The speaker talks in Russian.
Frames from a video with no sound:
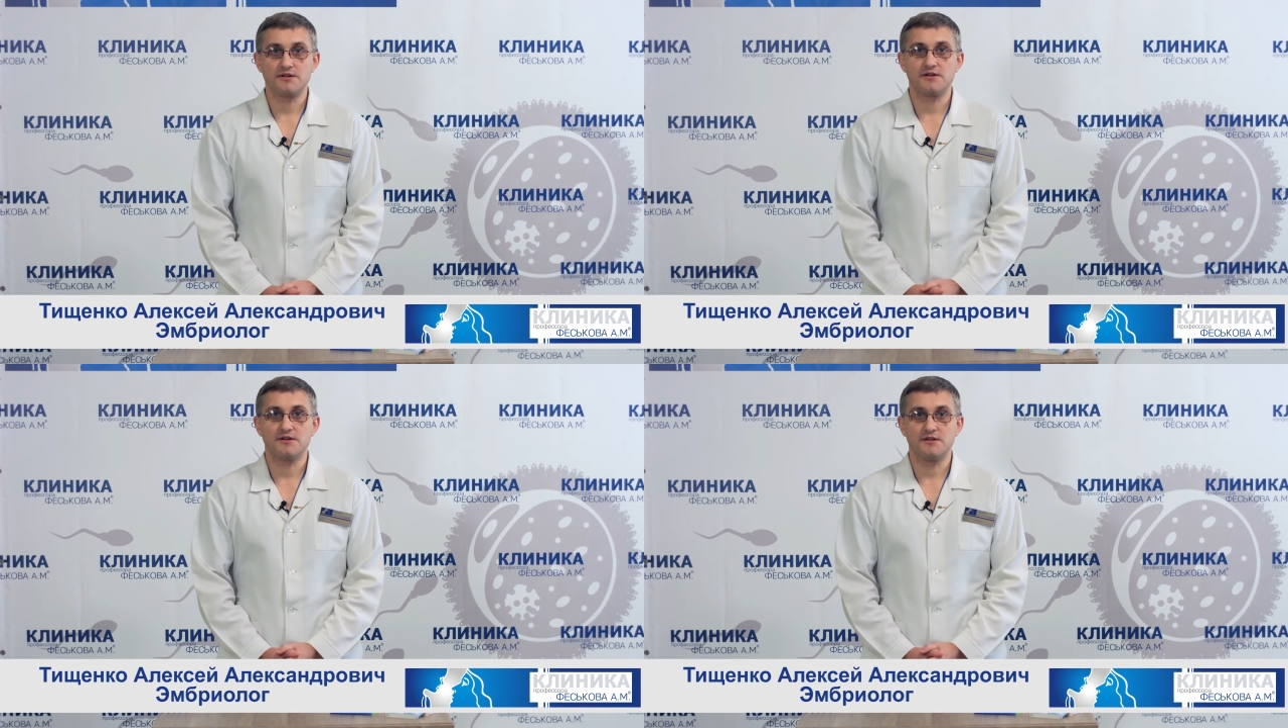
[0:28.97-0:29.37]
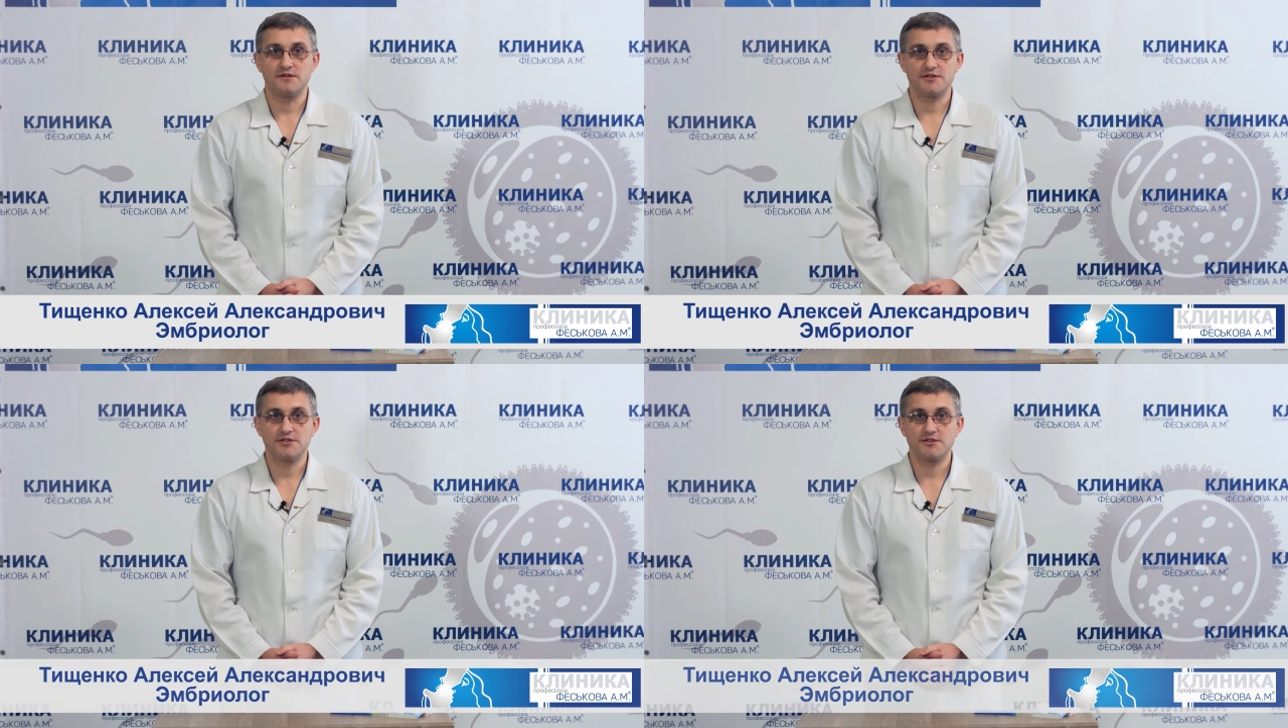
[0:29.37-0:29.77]
к
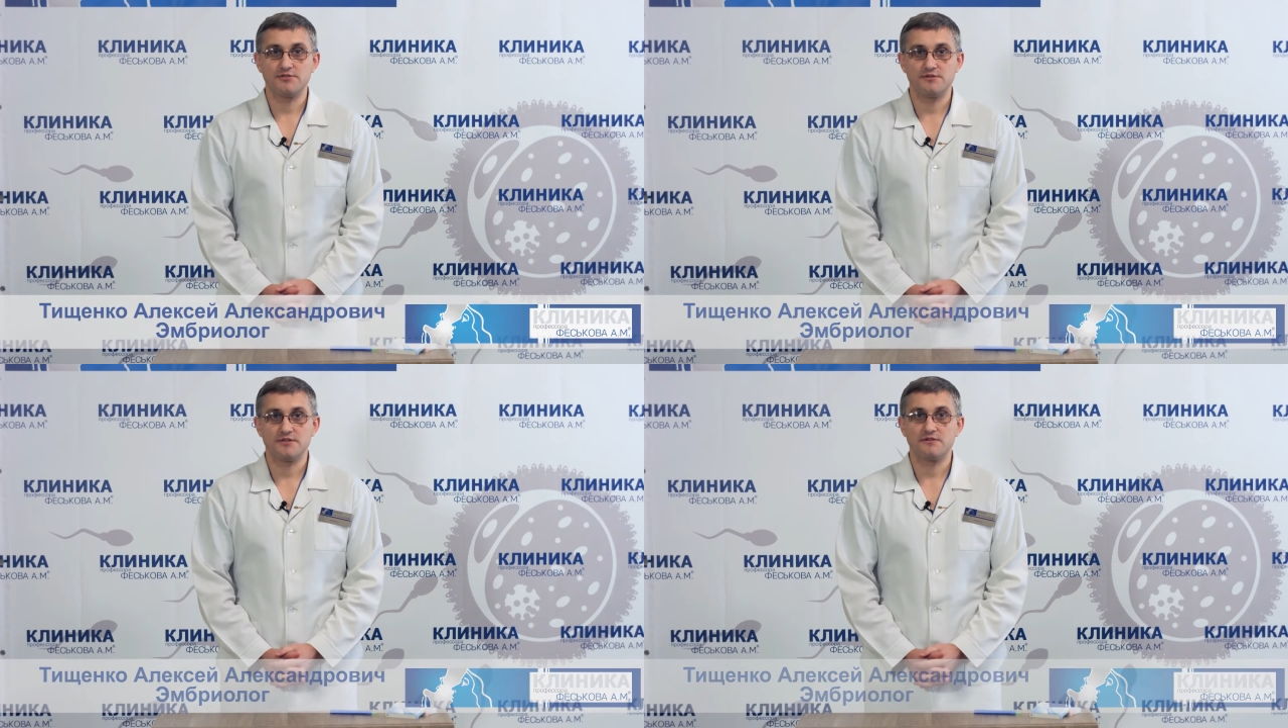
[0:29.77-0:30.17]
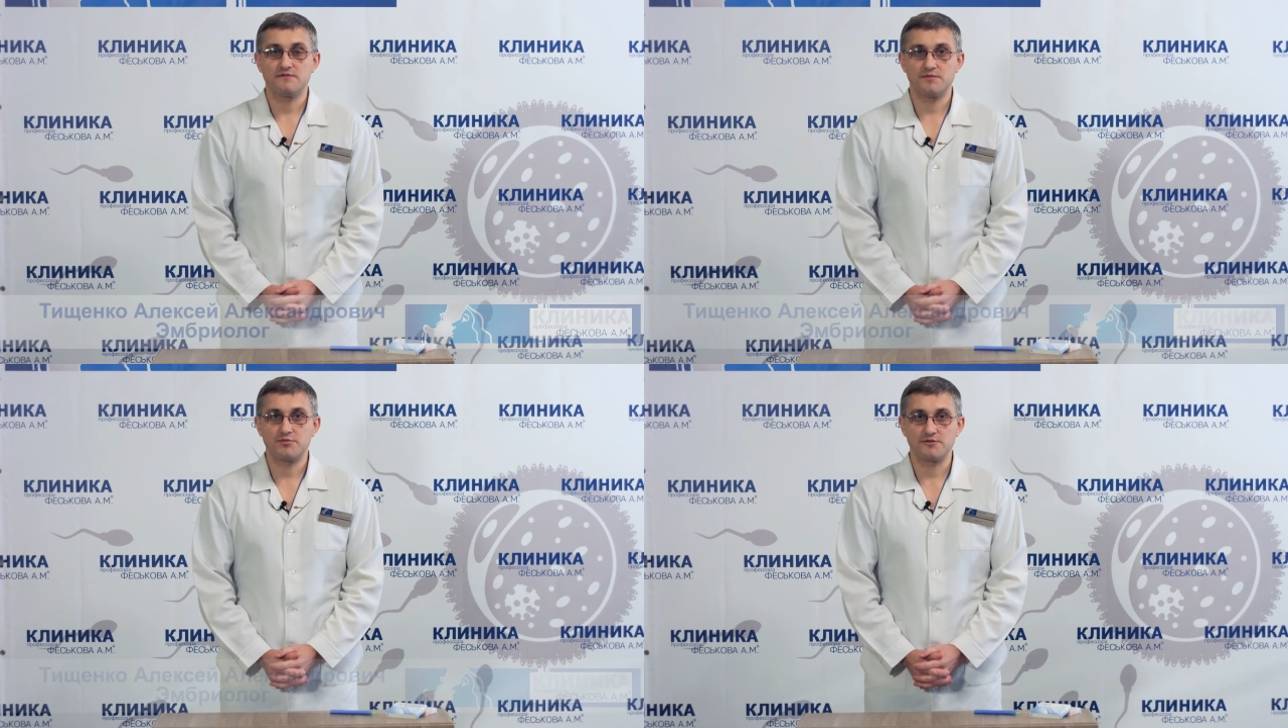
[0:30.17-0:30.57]
решению этого
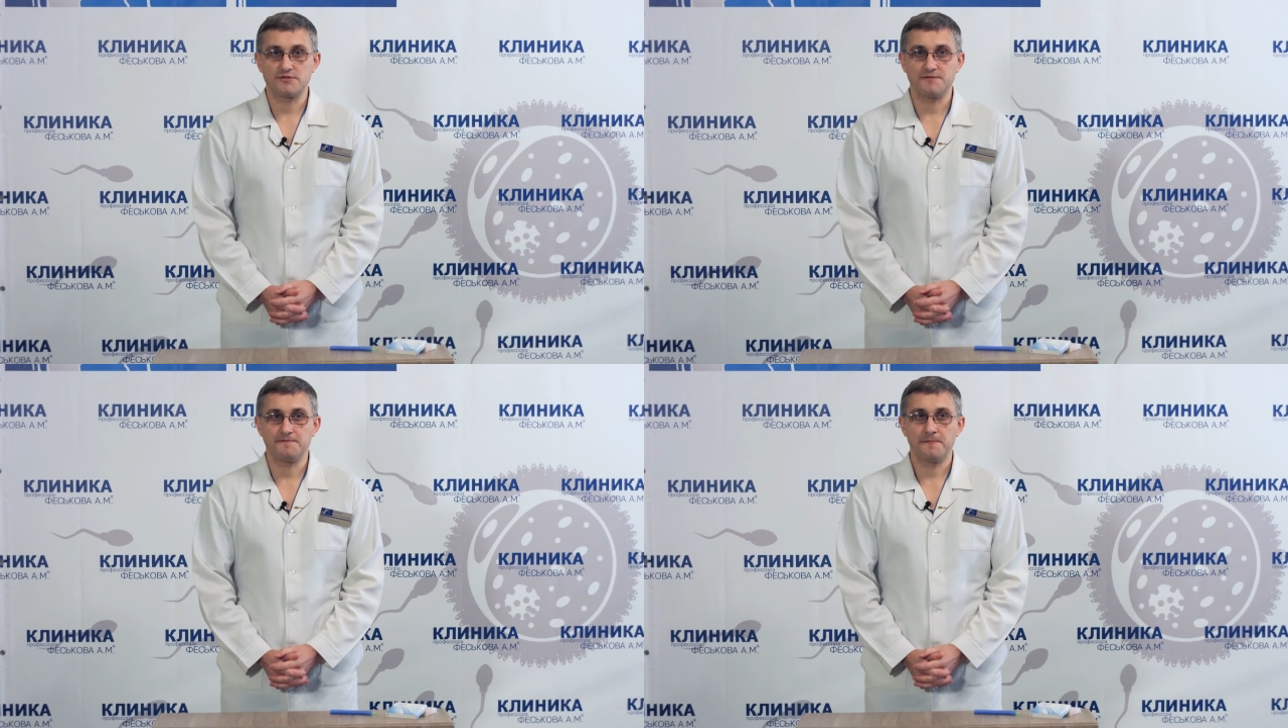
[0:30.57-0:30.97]
вопроса.